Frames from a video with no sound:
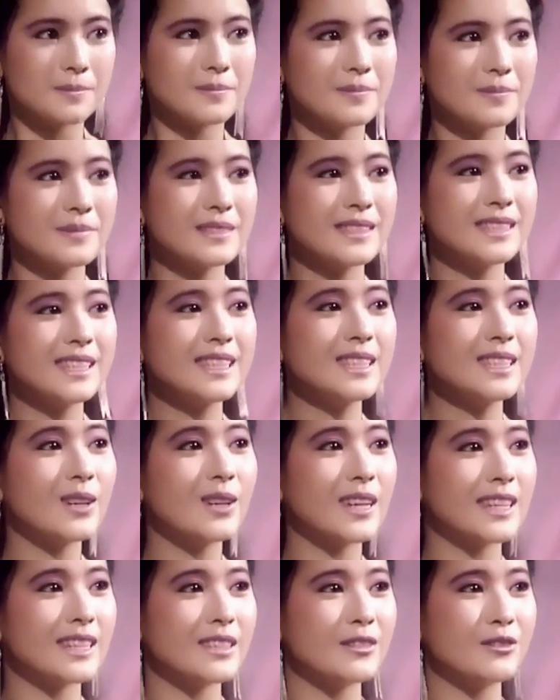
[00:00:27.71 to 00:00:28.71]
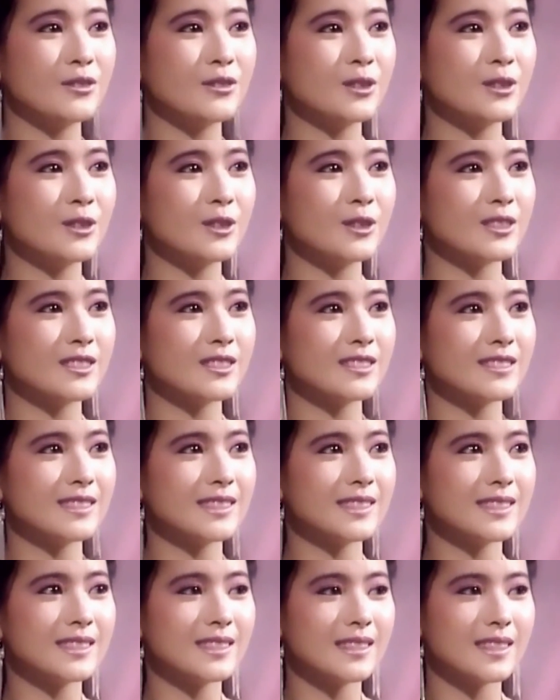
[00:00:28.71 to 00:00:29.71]
被问到走起路来有
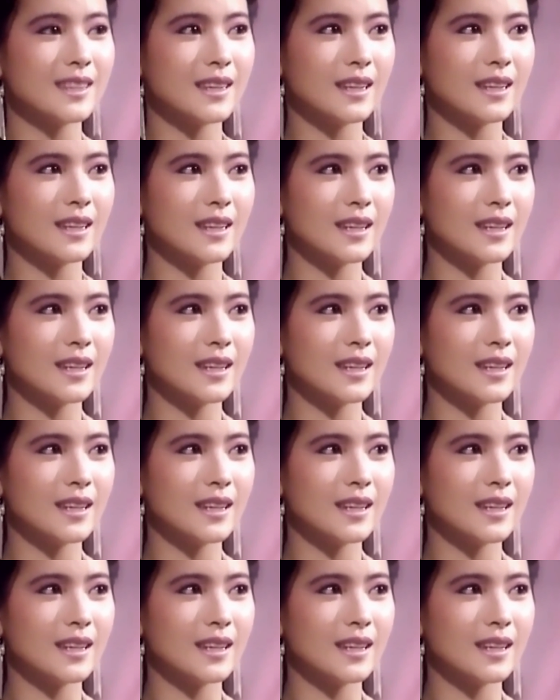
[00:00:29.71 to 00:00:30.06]
无一跛一